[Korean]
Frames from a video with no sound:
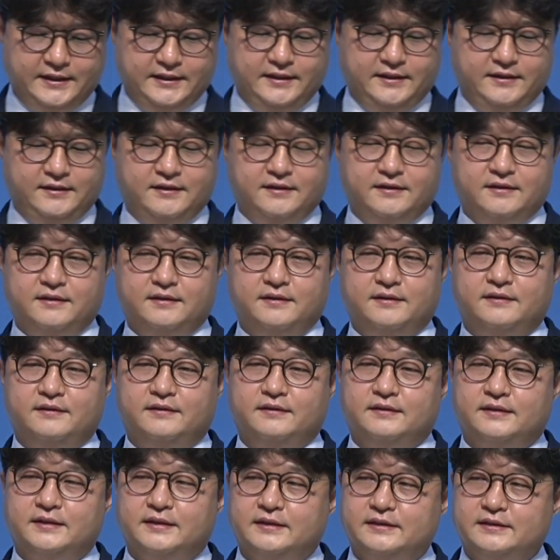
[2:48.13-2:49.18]
어,
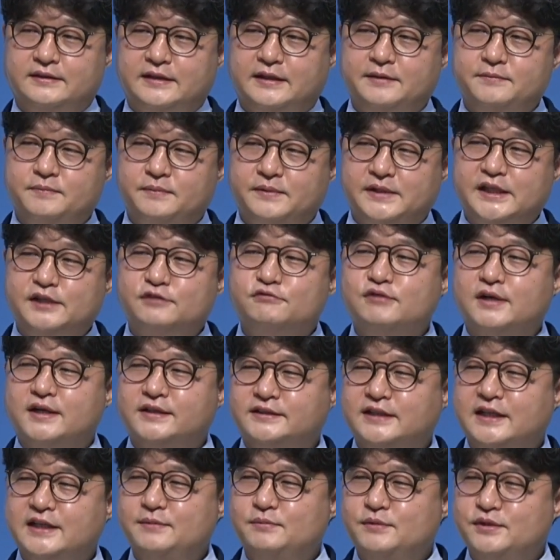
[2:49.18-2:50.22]
참 기구한
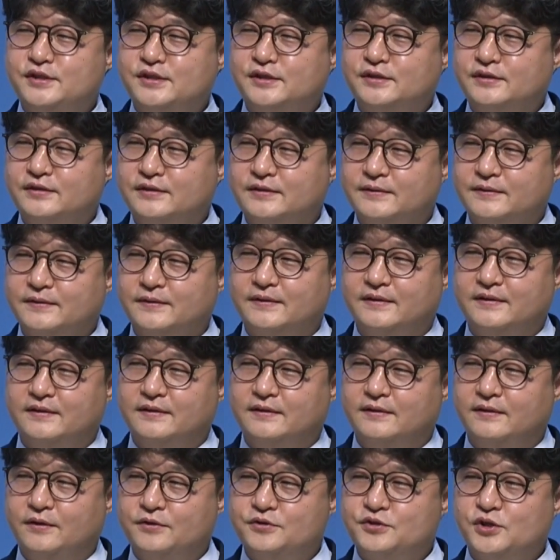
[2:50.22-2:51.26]
삶이죠.
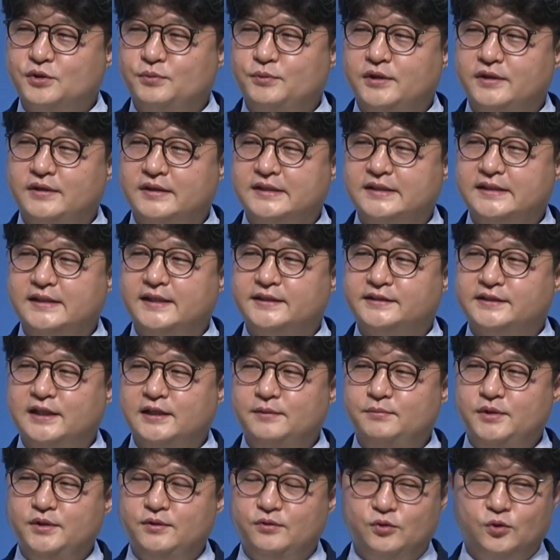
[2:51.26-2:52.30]
어쩌면 그의
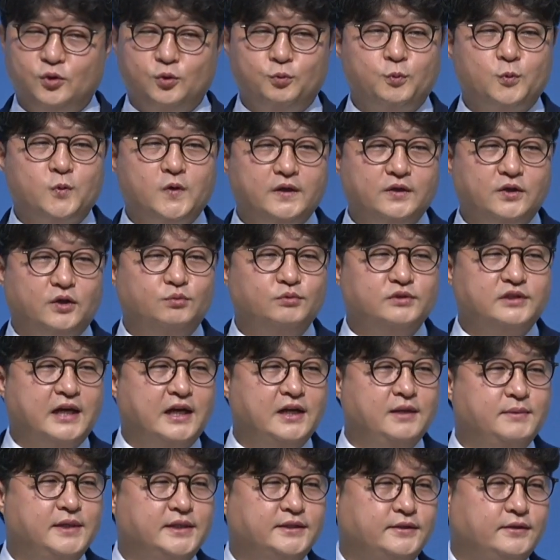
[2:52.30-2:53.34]
삶이 욥과 너무
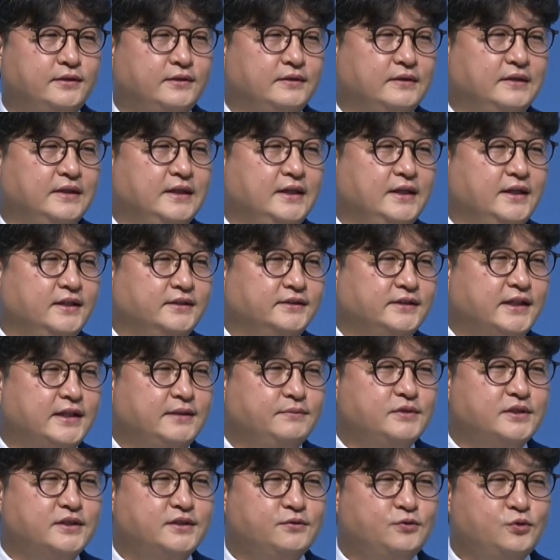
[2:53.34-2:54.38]
닮아서
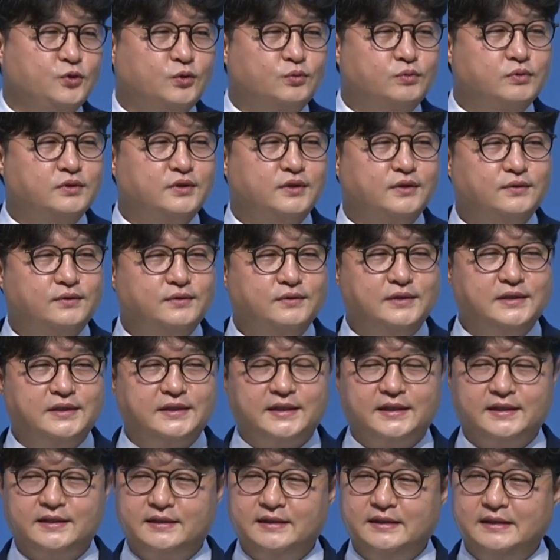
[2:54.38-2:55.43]
사람들은 욥을 떠올릴
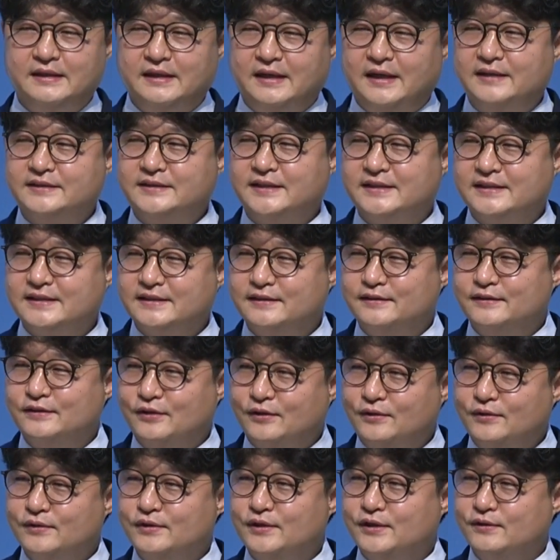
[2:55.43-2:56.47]
때 항상 그를
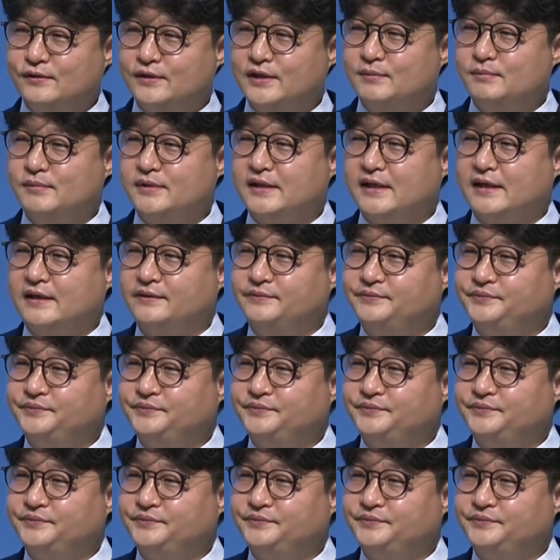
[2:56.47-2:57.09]
떠올리곤 합니다.